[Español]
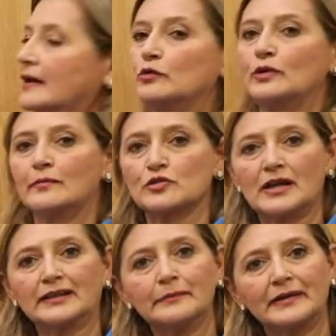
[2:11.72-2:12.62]
regulemos
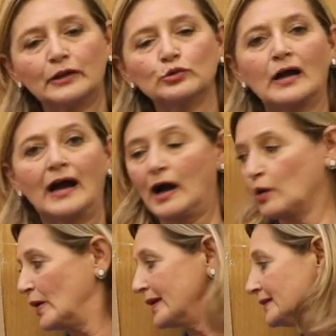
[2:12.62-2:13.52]
la temperatura a
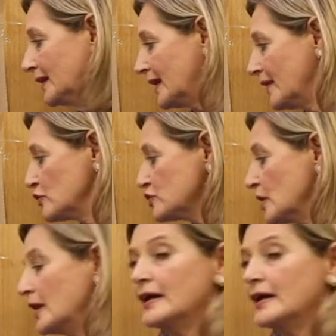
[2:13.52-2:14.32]
40 grados